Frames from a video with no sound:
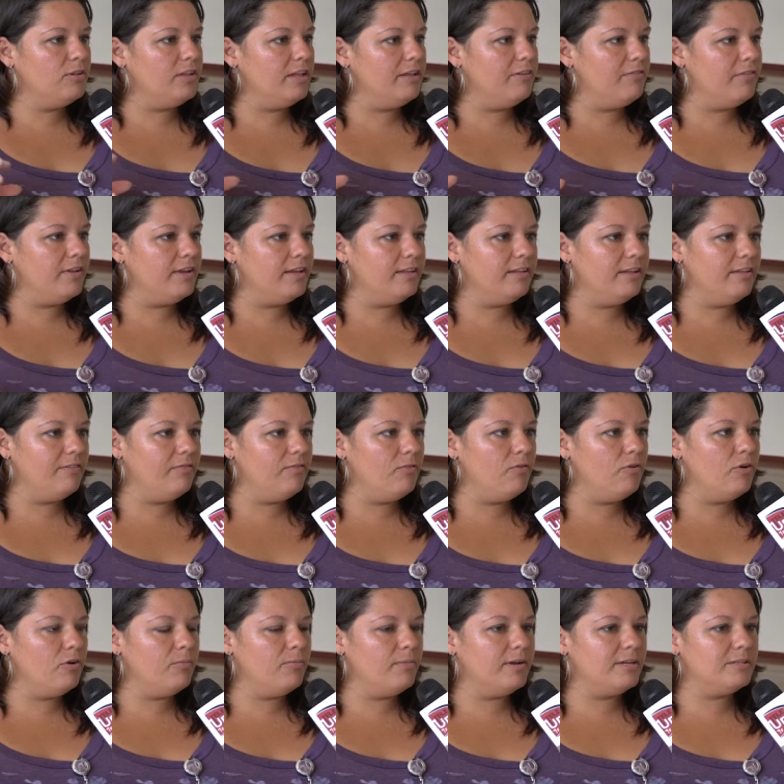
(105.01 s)
de diferentes
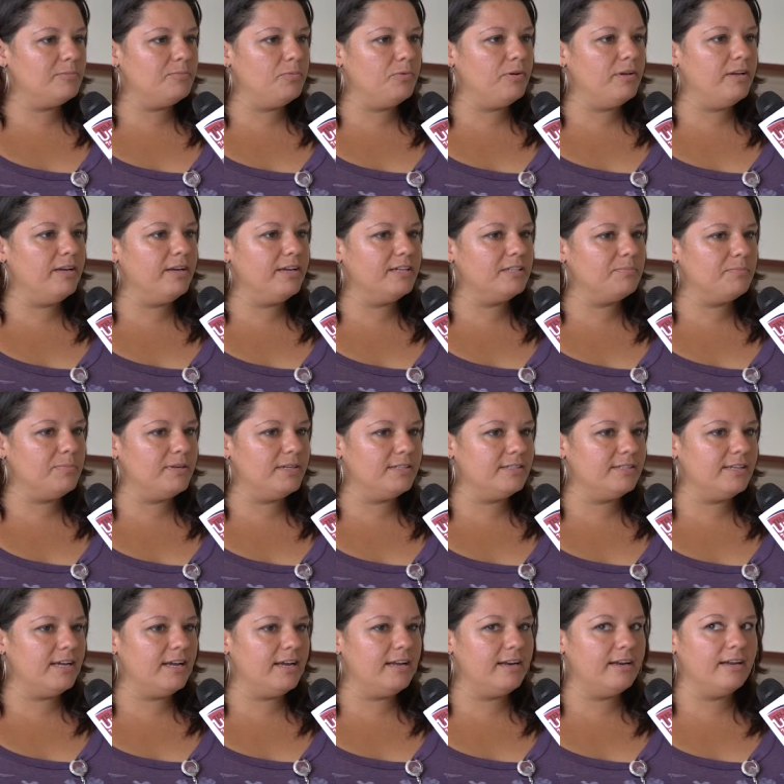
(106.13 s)
formas pueden
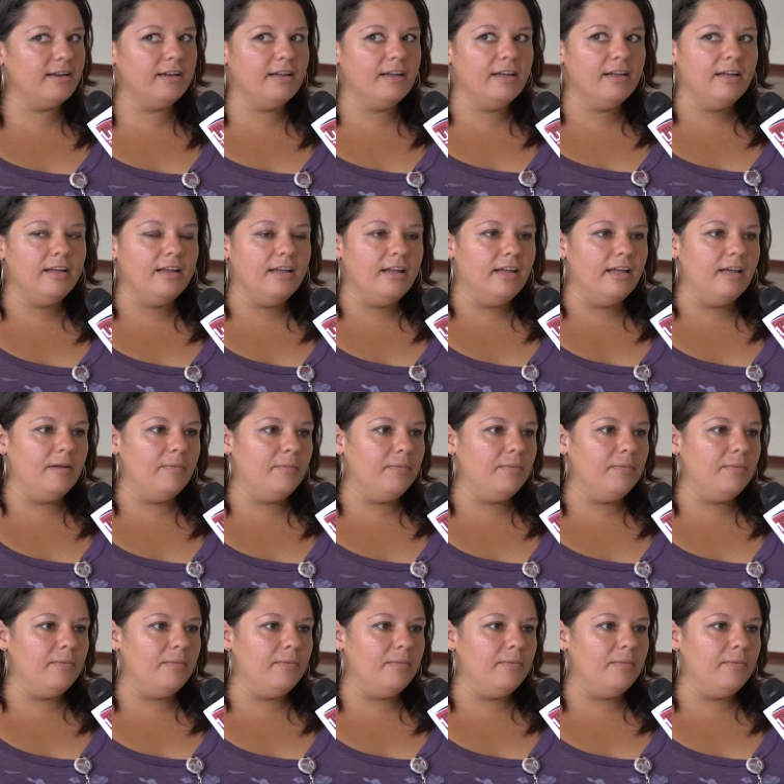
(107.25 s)
expresar eh,